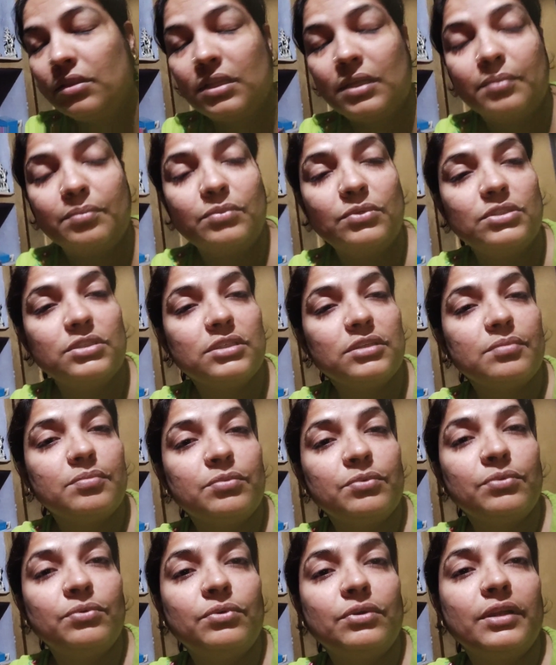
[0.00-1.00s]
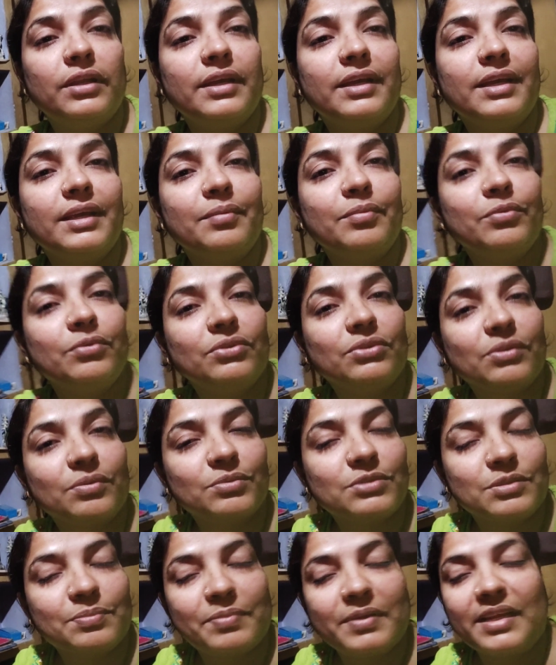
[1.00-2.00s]
तब मुझे भूख लगी भूख तो
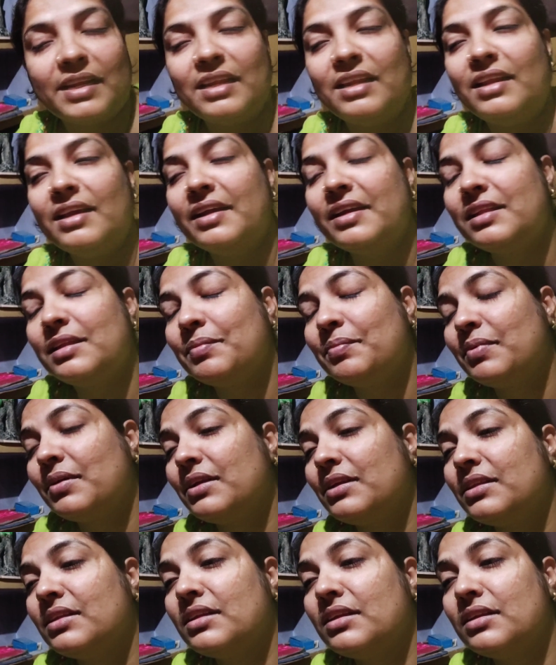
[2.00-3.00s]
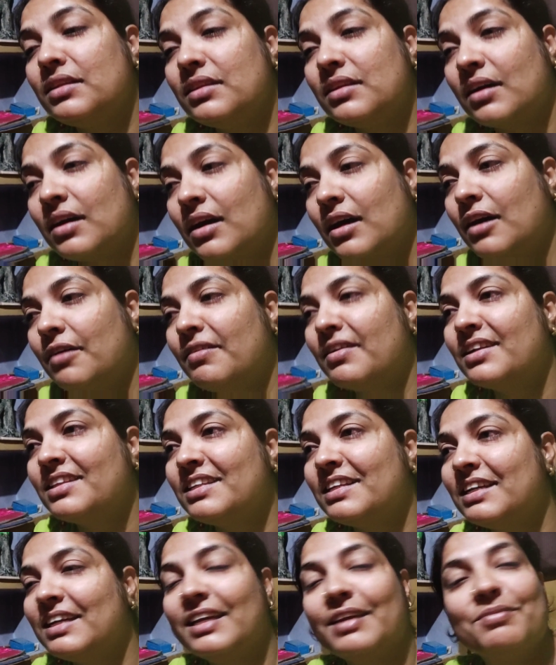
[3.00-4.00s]
मुझे पहले लगी थी पर इतनी थकावट
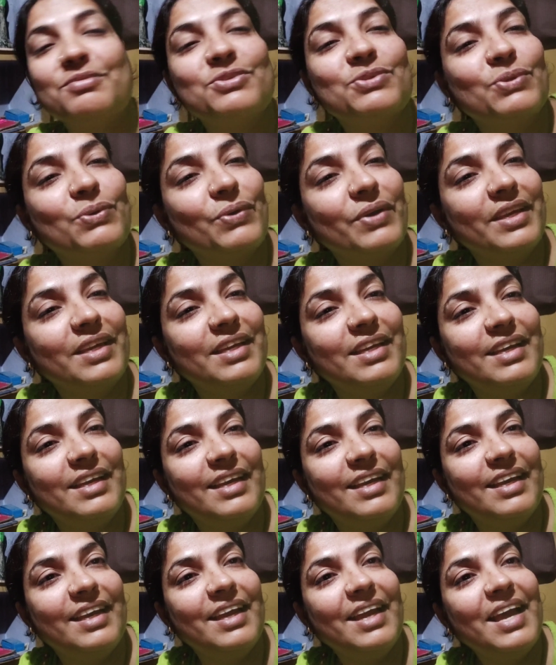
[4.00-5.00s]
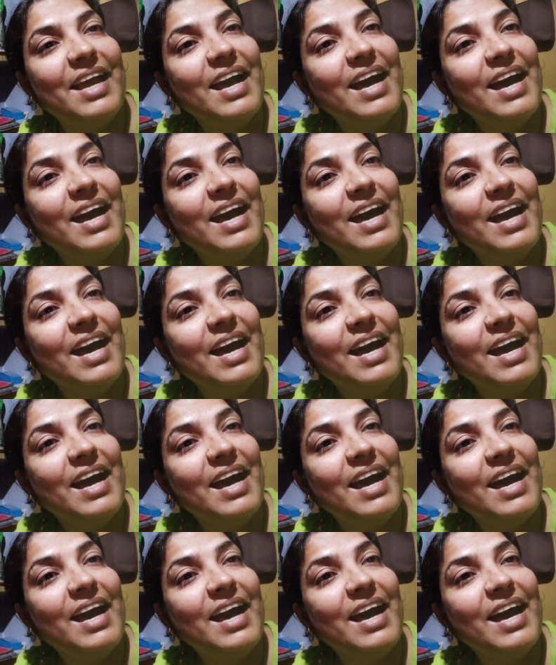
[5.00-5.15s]
थी कि हम सो ही गए